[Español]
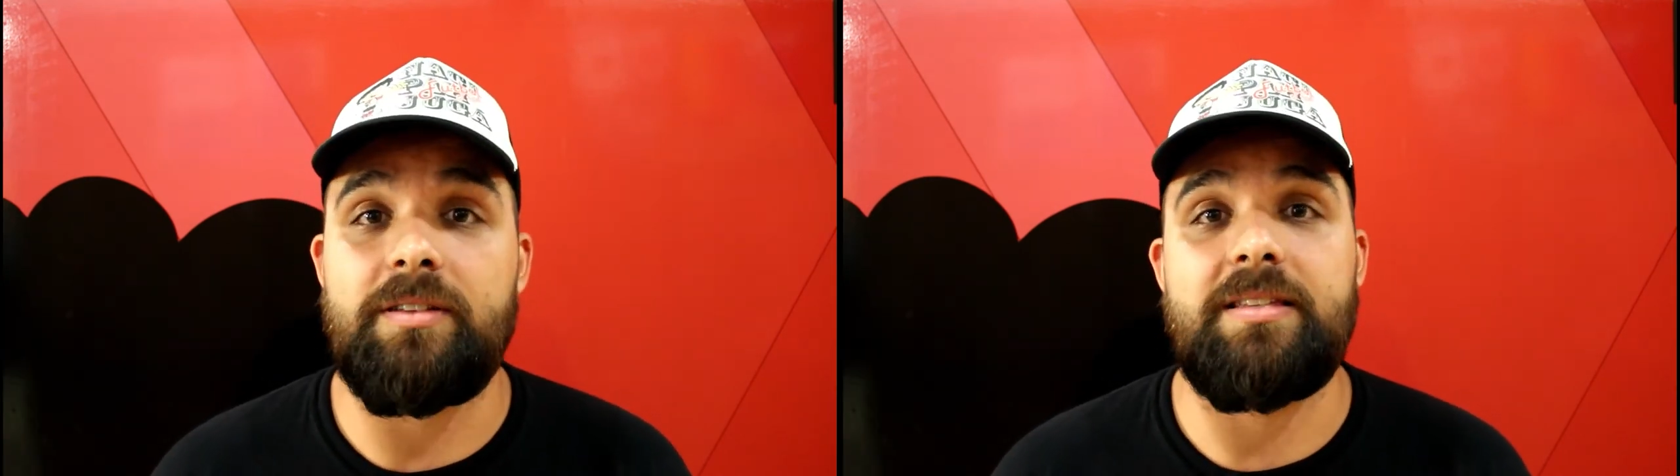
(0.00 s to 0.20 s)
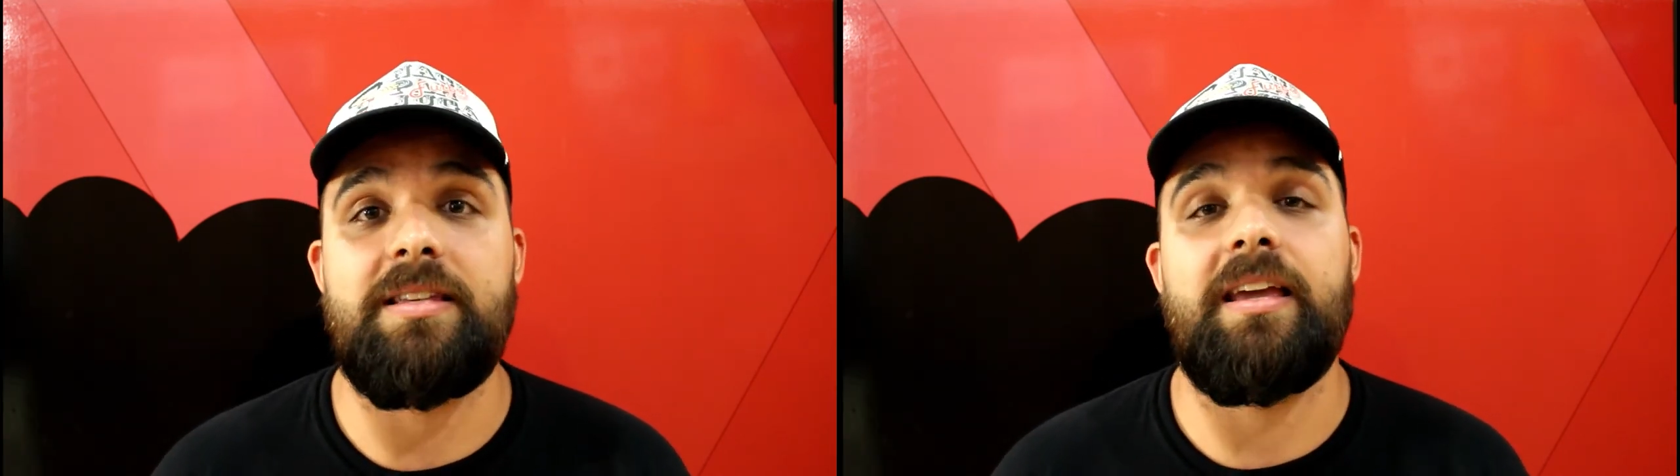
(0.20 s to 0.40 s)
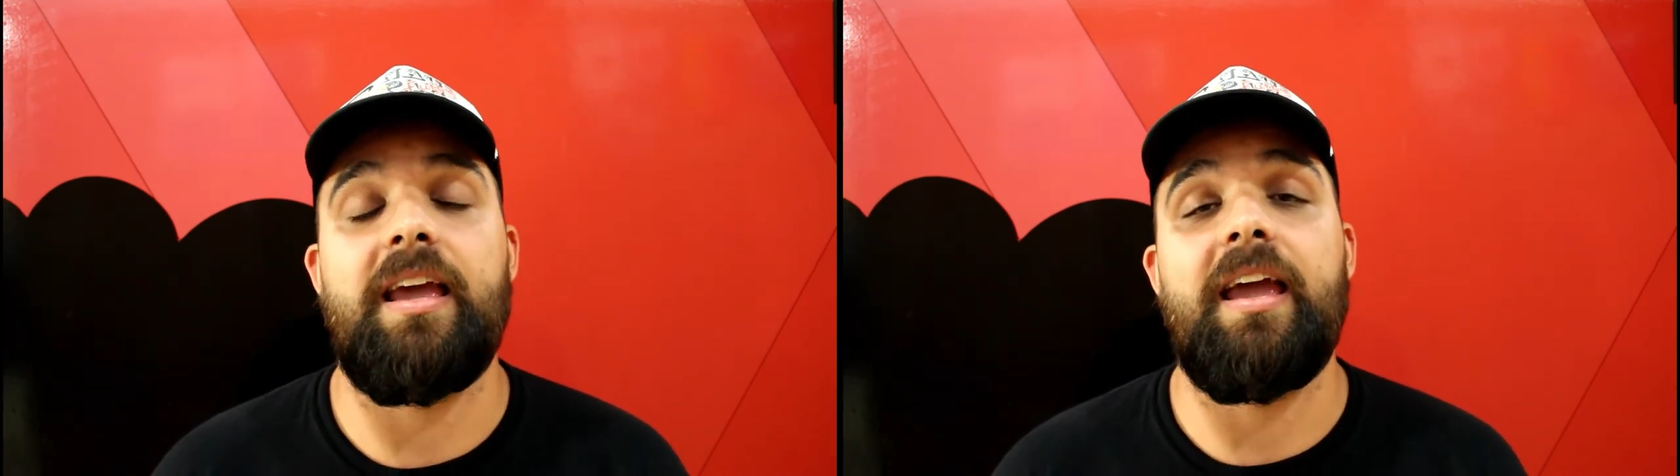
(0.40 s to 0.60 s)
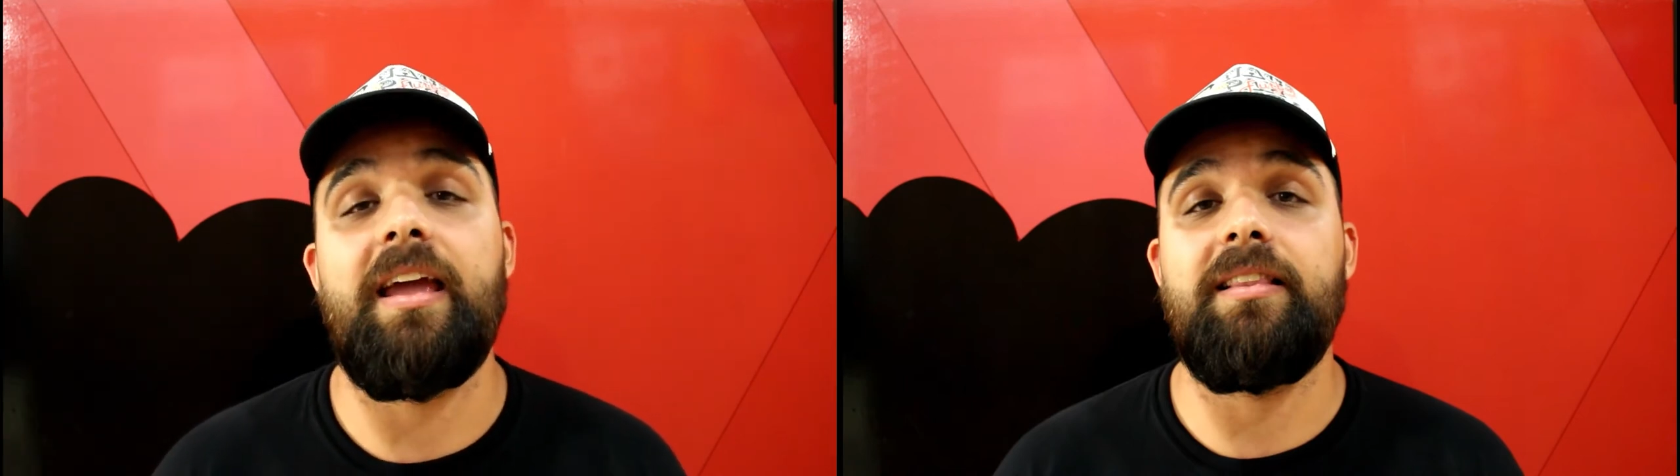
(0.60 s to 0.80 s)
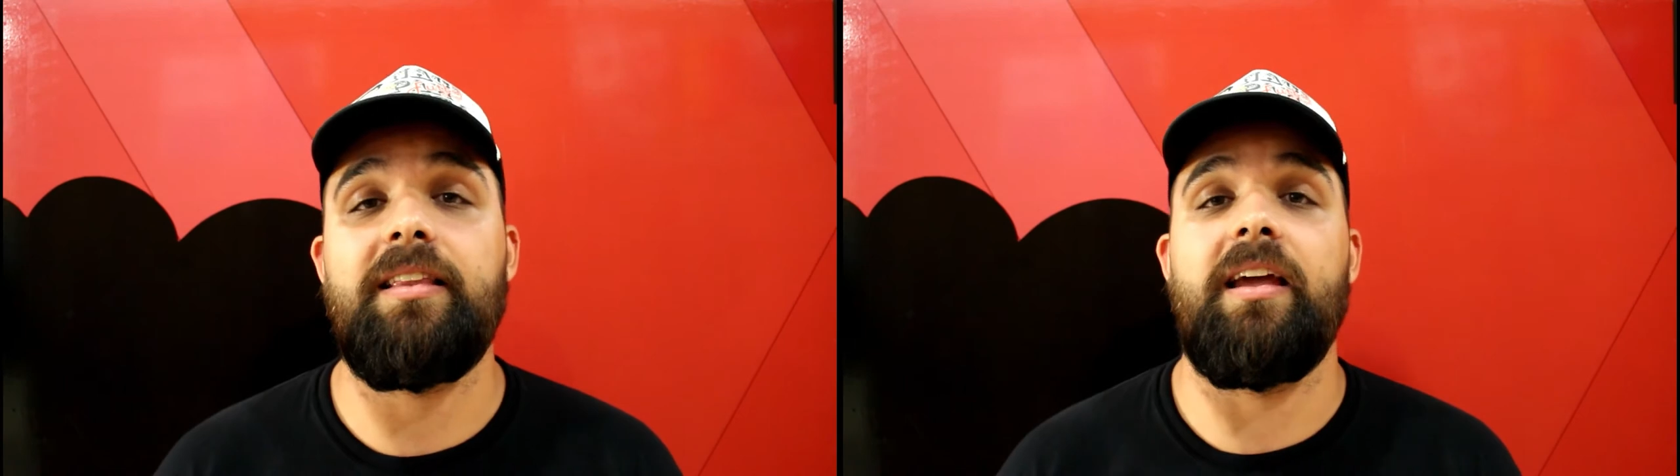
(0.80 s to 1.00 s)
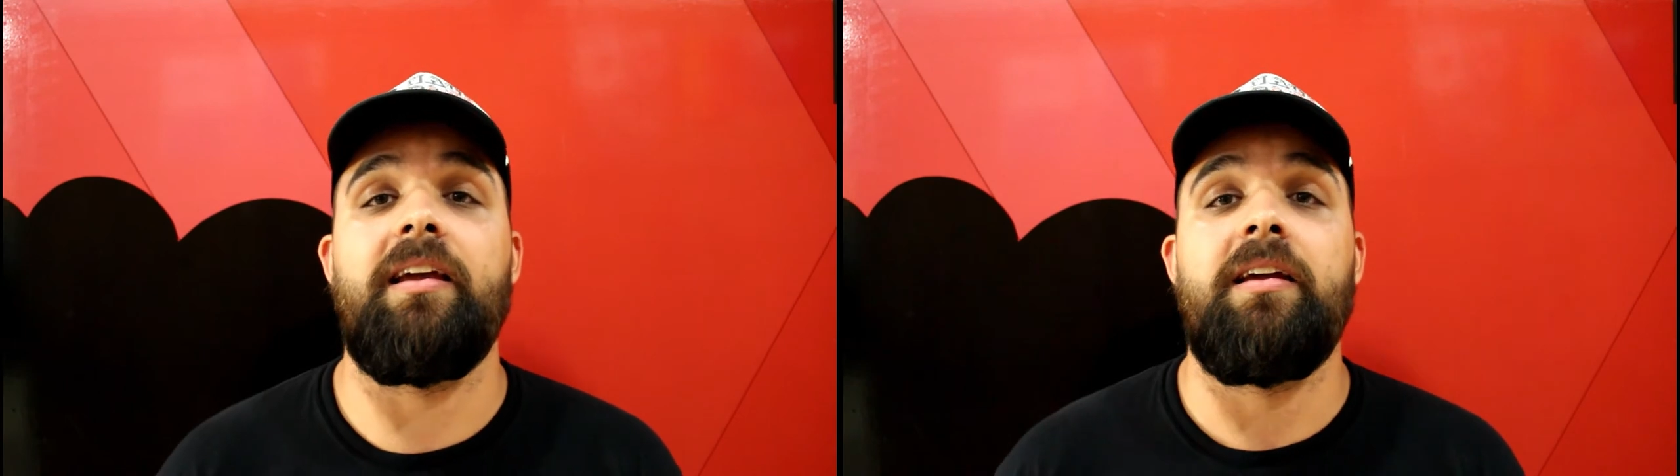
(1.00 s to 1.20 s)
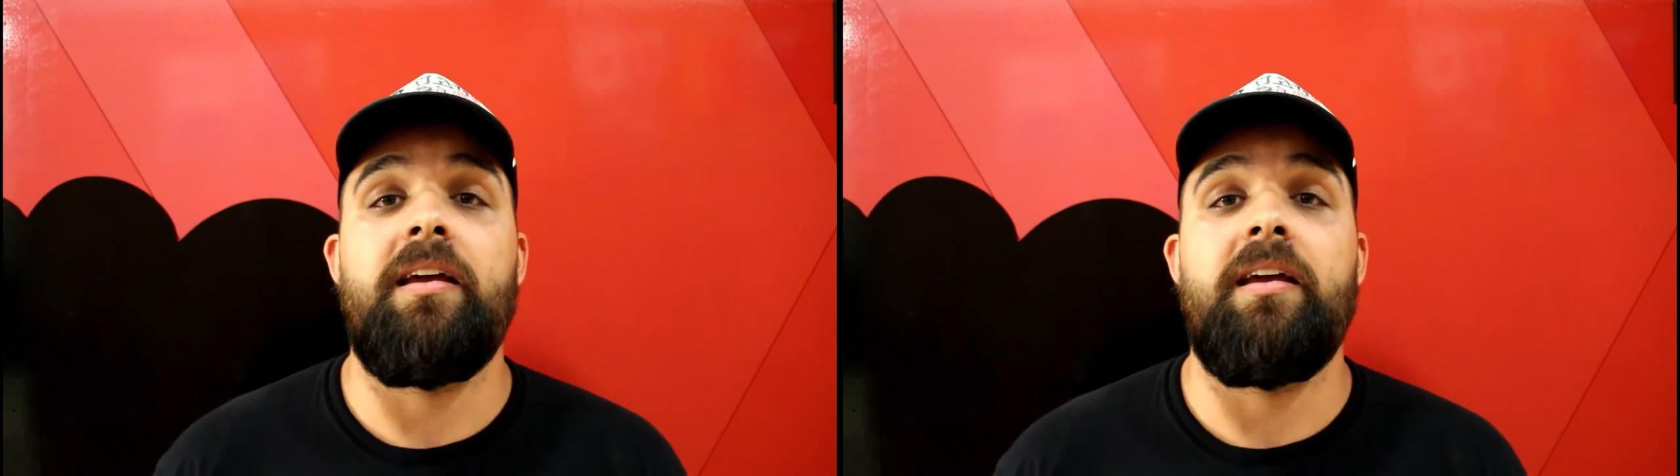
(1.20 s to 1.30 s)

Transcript: así que gente,